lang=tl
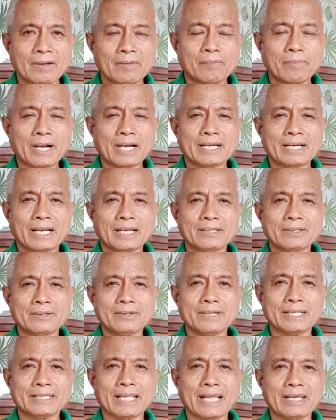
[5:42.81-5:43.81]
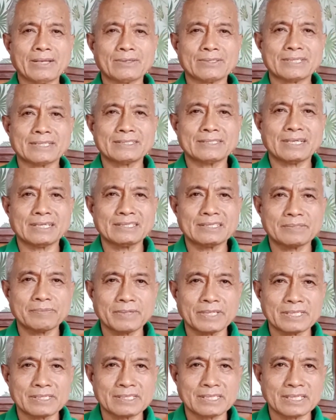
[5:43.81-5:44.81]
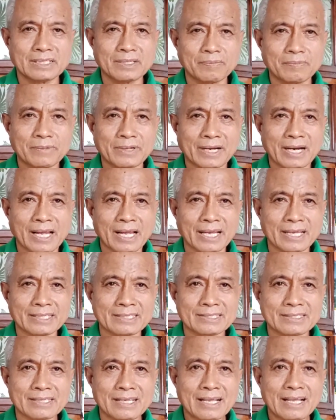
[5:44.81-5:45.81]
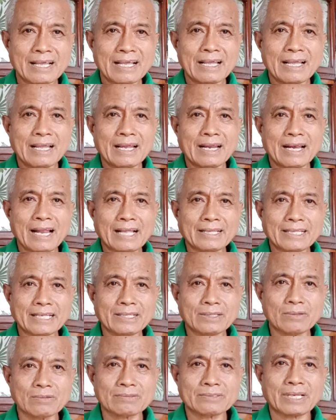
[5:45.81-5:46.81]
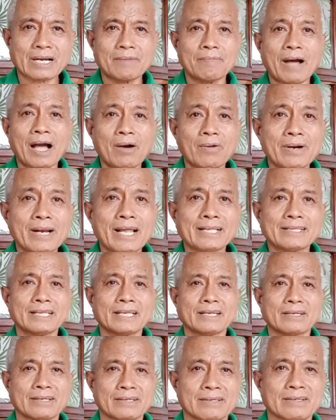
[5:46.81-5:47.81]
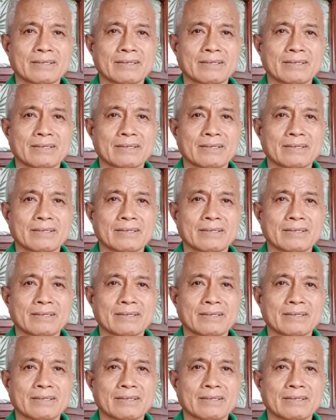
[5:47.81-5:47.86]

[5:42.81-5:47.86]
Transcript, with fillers: pag nandun na tayo sa judgment seat of Christ, lahat itong trabaho natin,